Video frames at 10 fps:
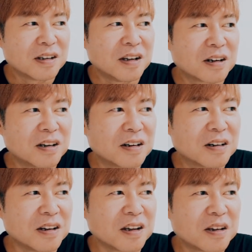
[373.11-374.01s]
なかな
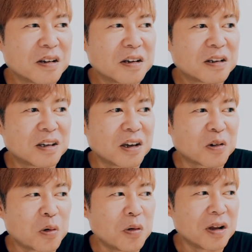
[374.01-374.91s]
かね、
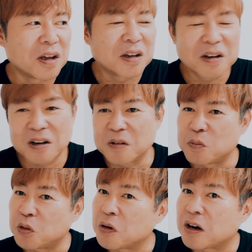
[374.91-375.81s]
結婚をね、
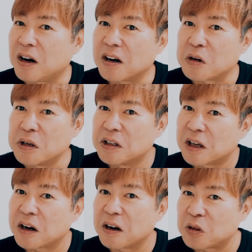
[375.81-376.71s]
僕は考えるに
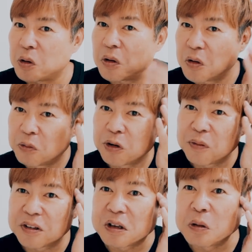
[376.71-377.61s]
至らないと
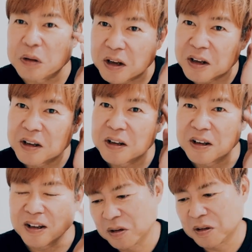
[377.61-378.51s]
思いますけどね。
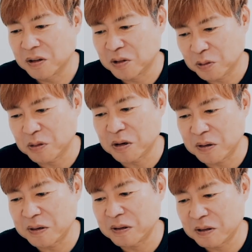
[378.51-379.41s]
それ
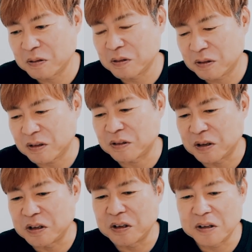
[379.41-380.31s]
は、さ
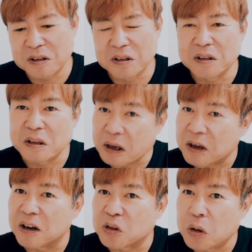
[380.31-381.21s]
すがにない
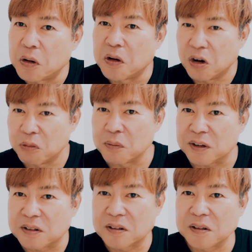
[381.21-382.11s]
かなと思い
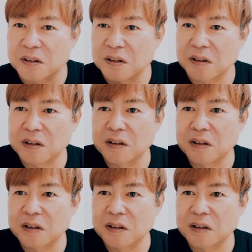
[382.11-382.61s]
ます。